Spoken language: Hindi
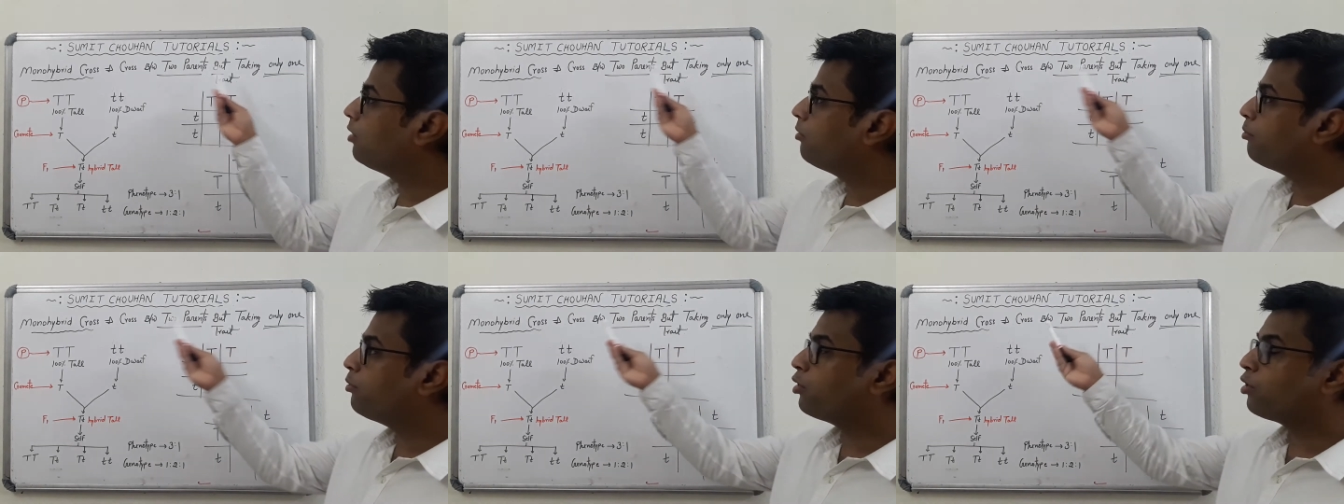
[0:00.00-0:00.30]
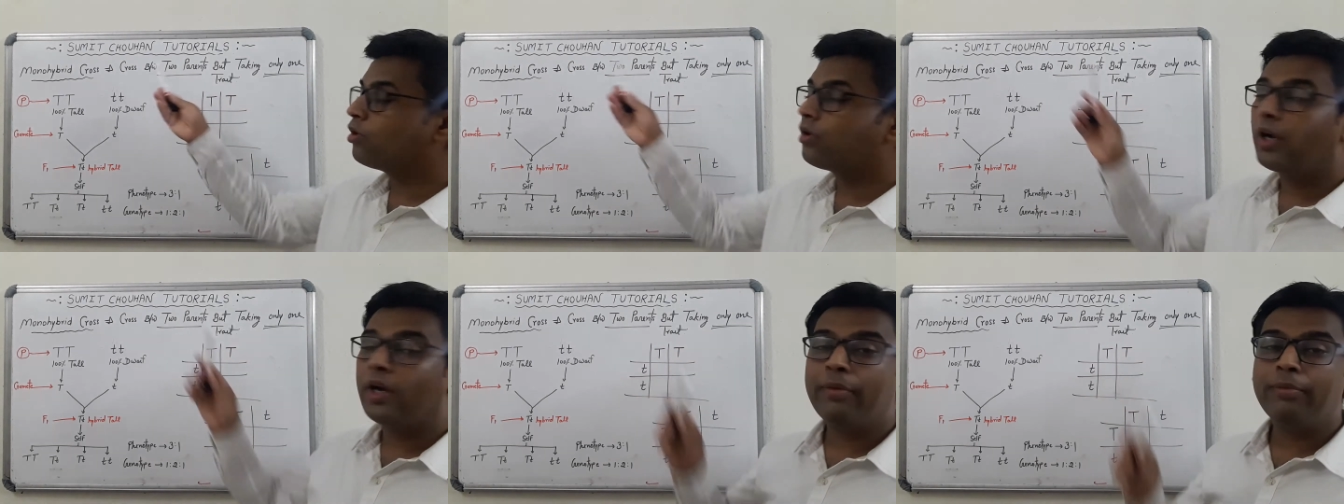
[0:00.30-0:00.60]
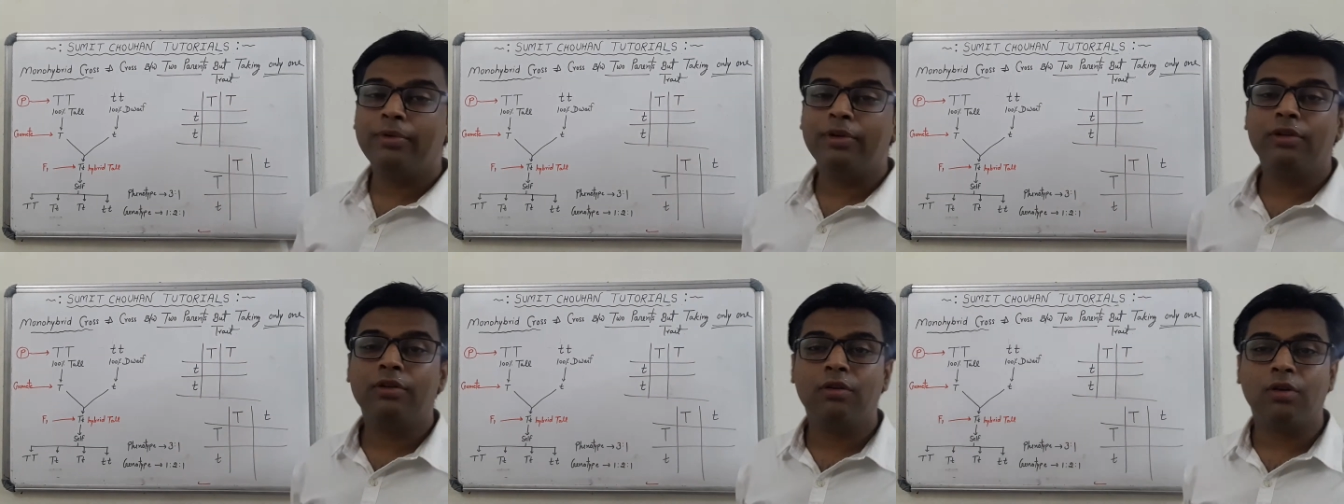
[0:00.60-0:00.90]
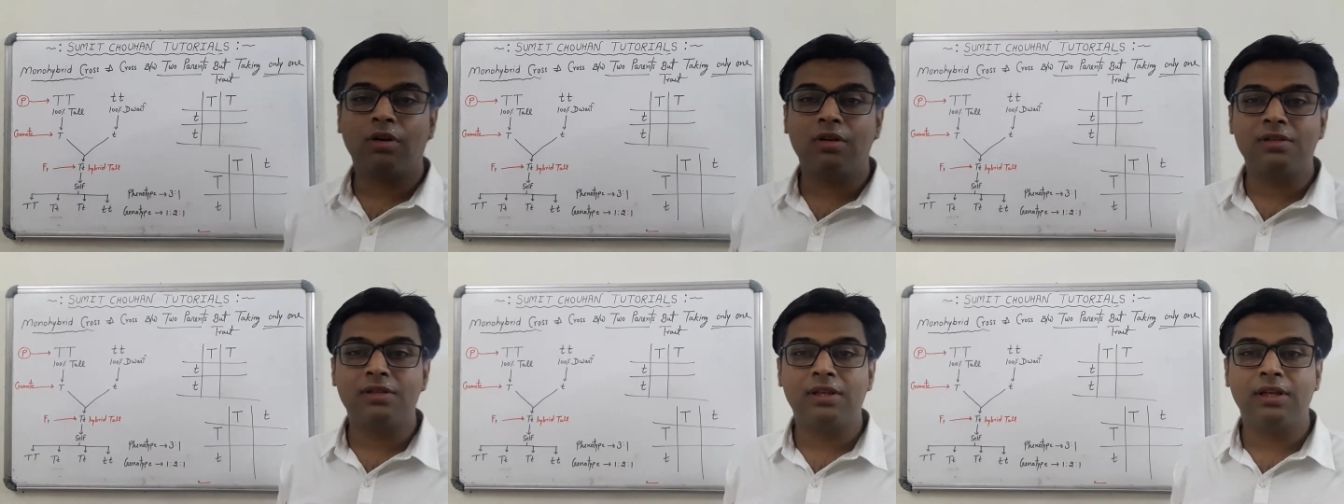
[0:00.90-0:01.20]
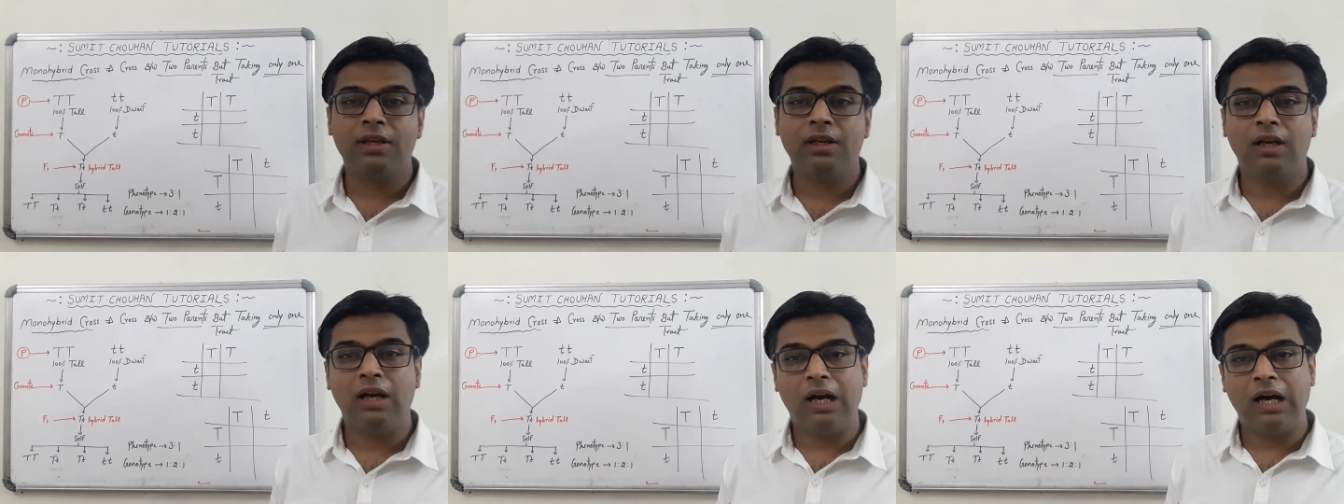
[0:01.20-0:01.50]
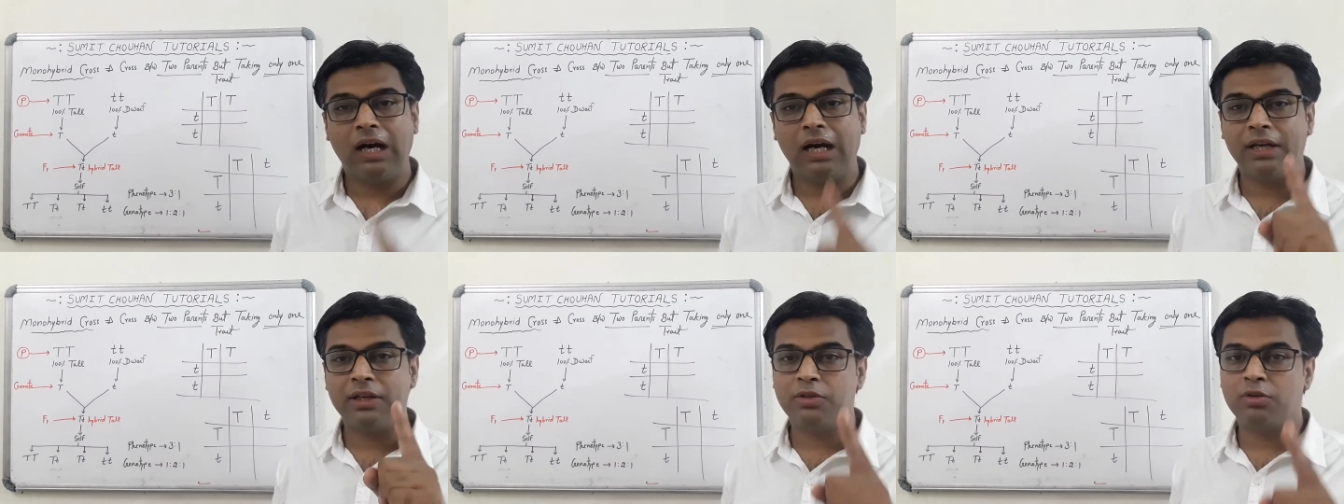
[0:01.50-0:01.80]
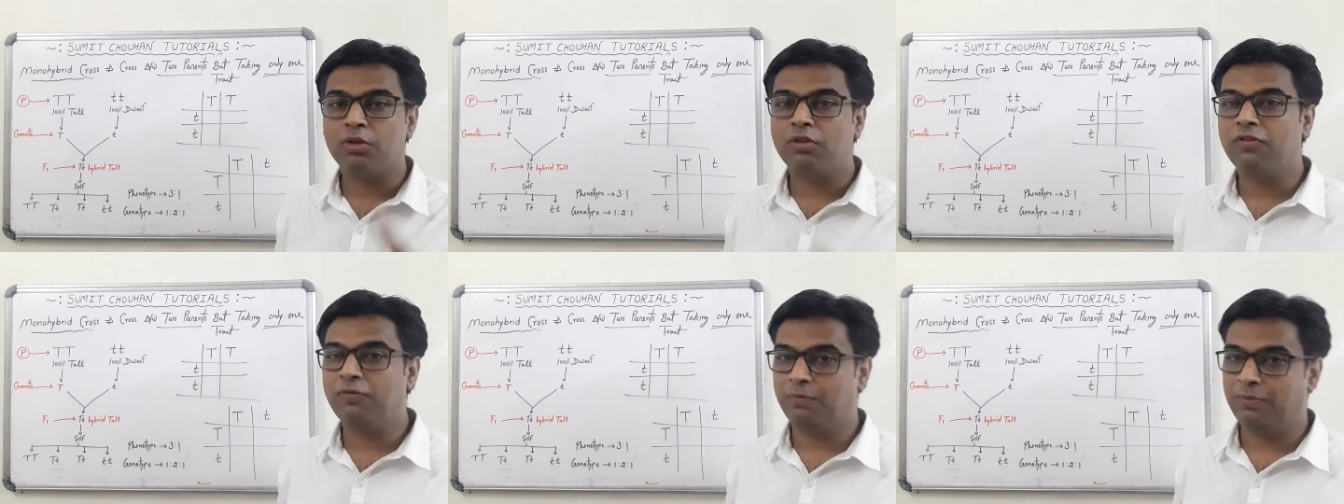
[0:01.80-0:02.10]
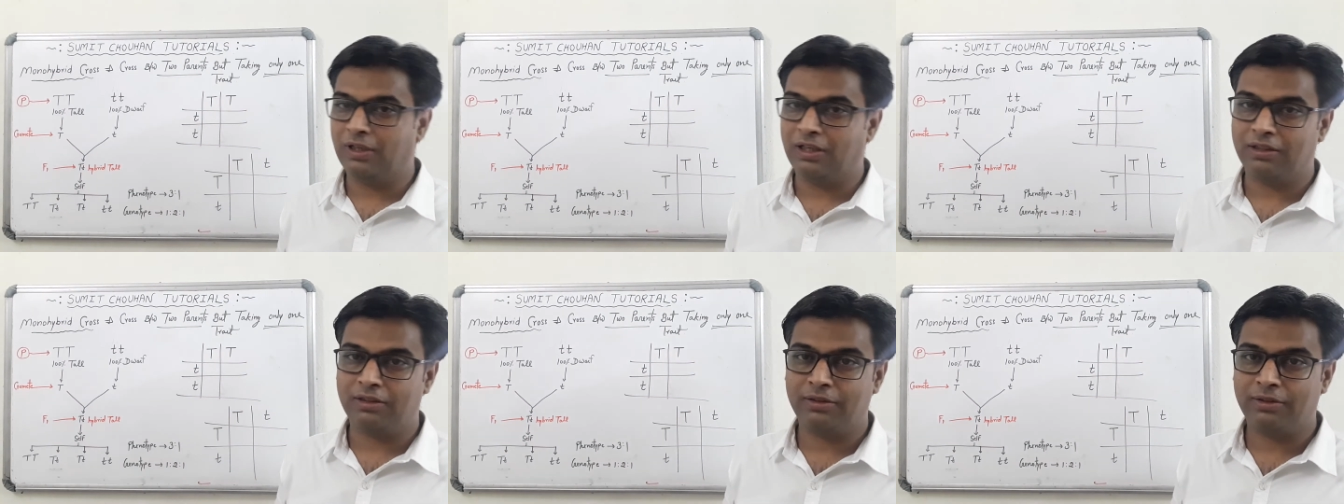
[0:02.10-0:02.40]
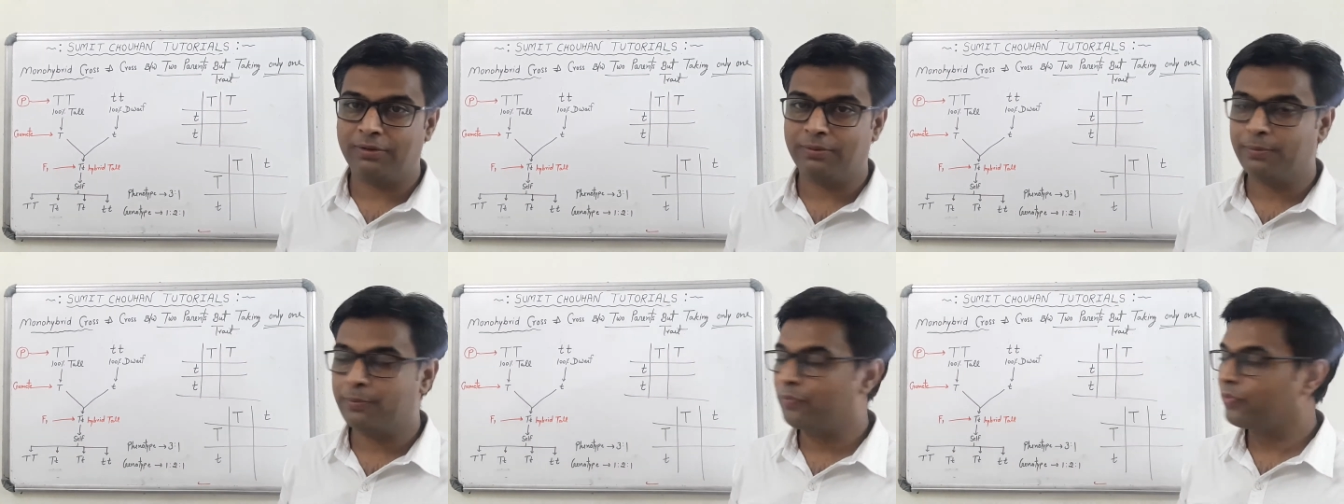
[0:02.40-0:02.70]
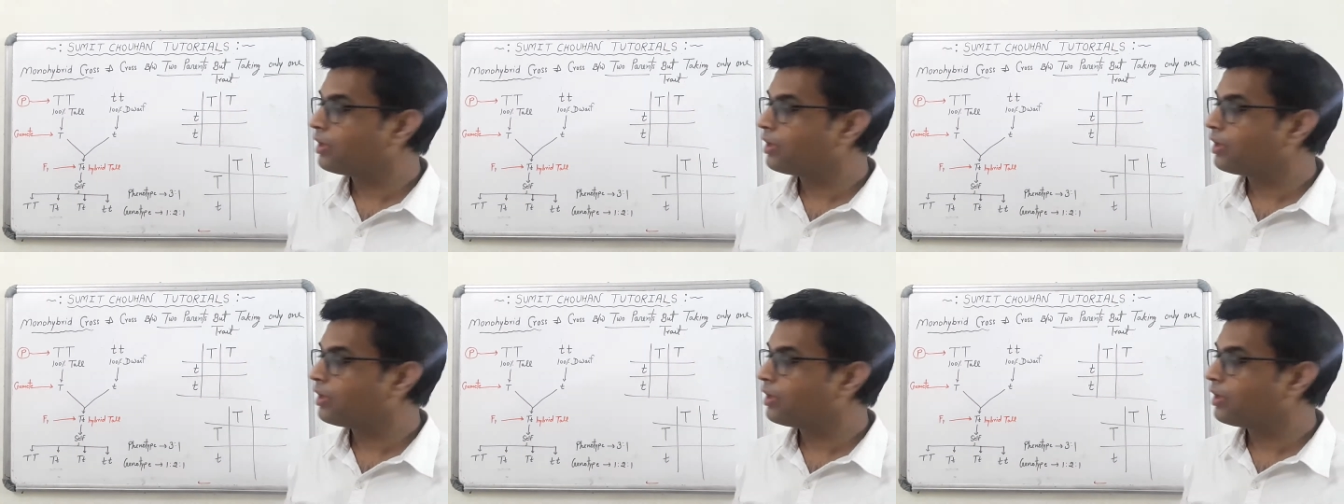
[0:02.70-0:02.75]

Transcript: मोनोहाइब्रिड क्रॉस है हाइट ऑफ प्लांट